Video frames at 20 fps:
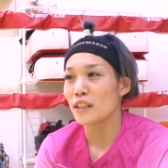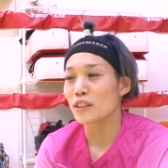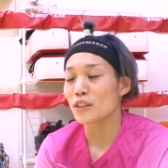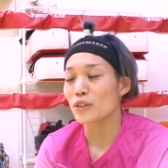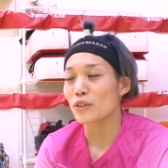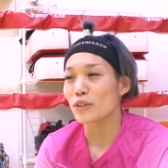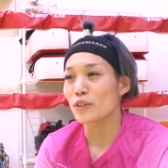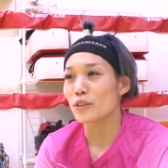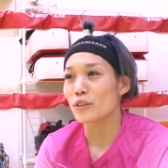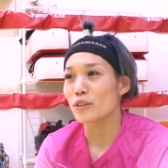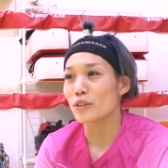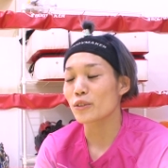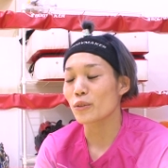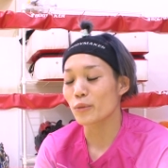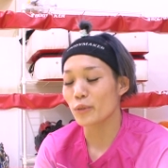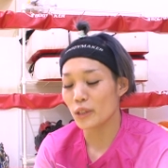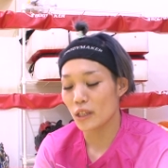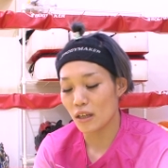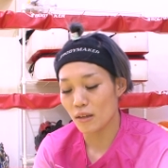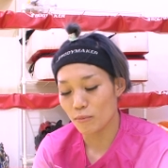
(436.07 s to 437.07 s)
そのそ
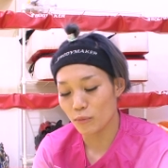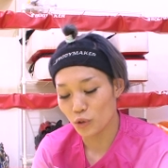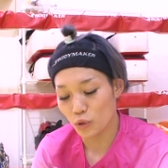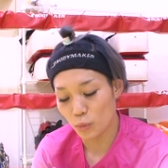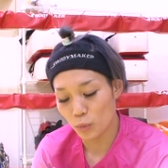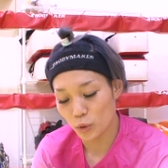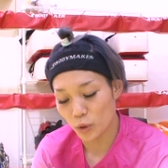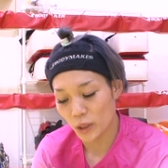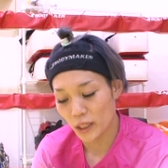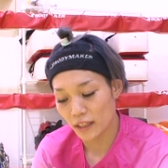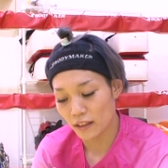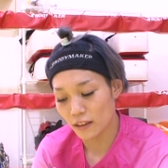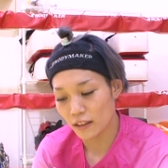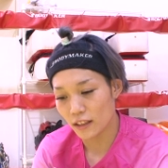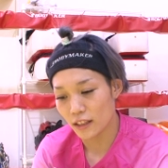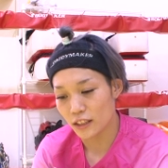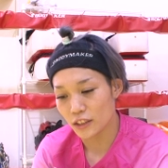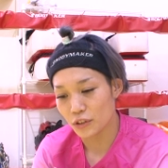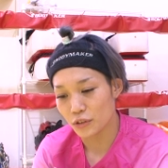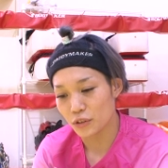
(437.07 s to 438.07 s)
こでもともとやっ
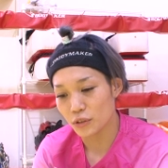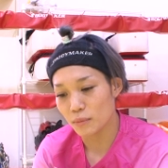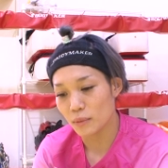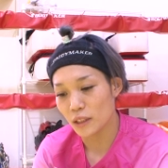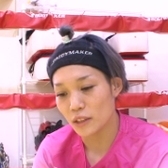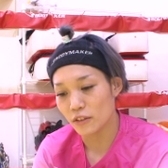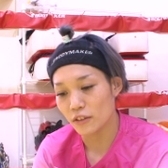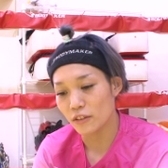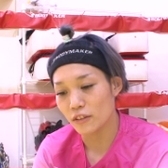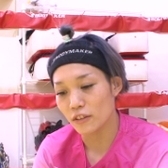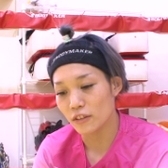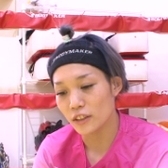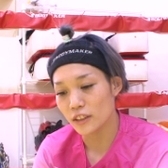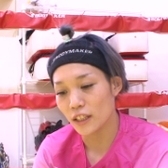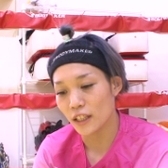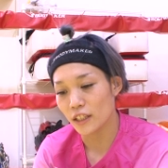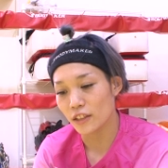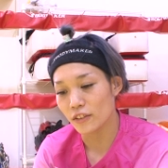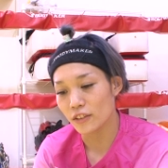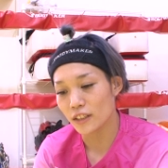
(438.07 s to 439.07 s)
てた職場の
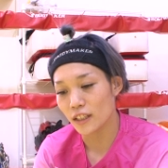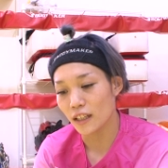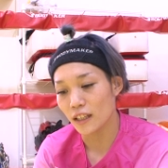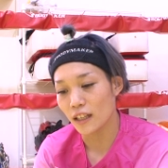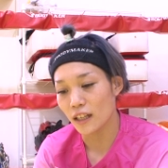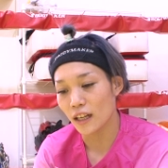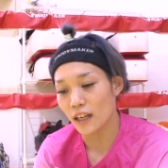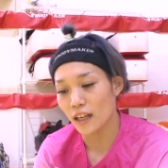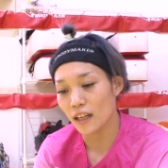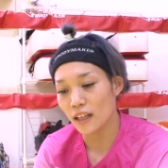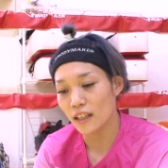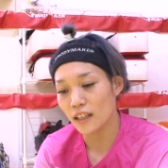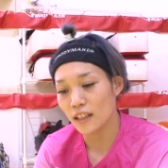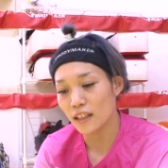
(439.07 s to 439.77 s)
生徒さんが